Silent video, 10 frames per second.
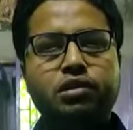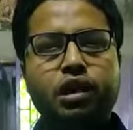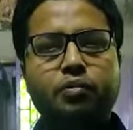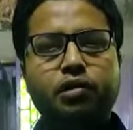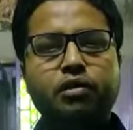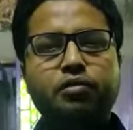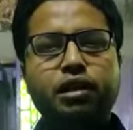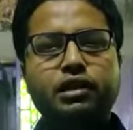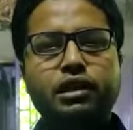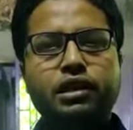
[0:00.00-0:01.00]
তারপর উনি
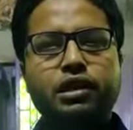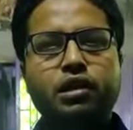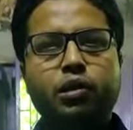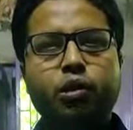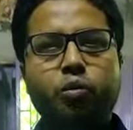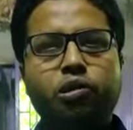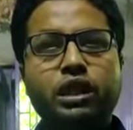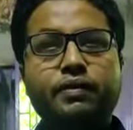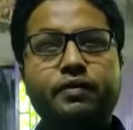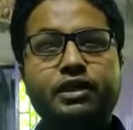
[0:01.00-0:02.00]
বললেন যে
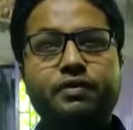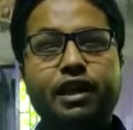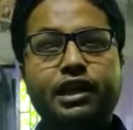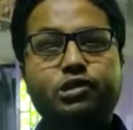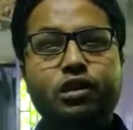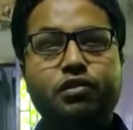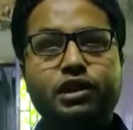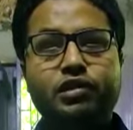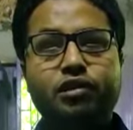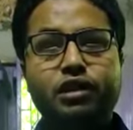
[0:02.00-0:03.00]
নবদ্বীপে এপিসি ব্লাইন্ড স্কুলে
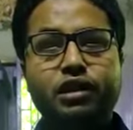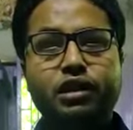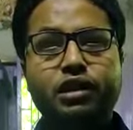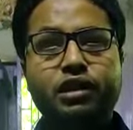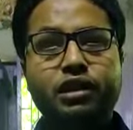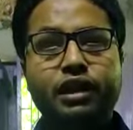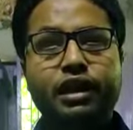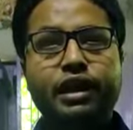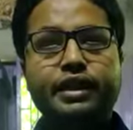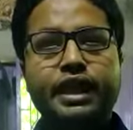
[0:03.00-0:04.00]
ভর্তি করে দিন
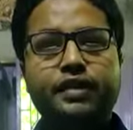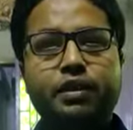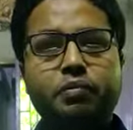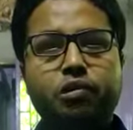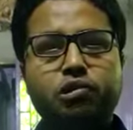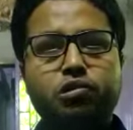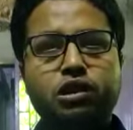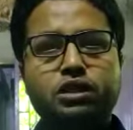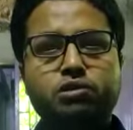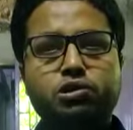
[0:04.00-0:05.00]
এইখান থেকে আমার
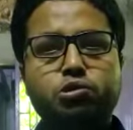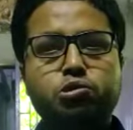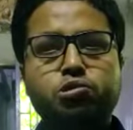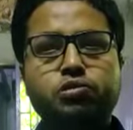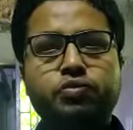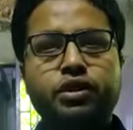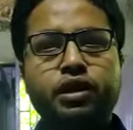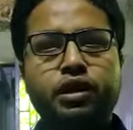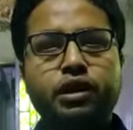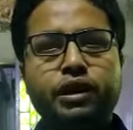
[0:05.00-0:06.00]
পড়াশোনার জীবন শুরু
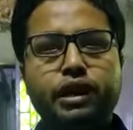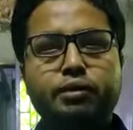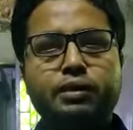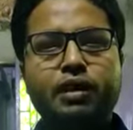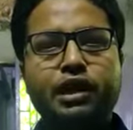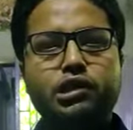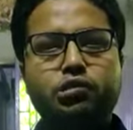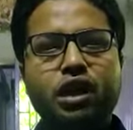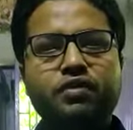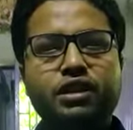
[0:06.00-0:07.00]
এপিসি ব্লাইন্ড
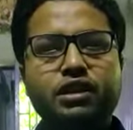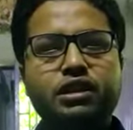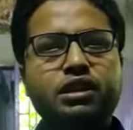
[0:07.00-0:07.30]
স্কুলে আমি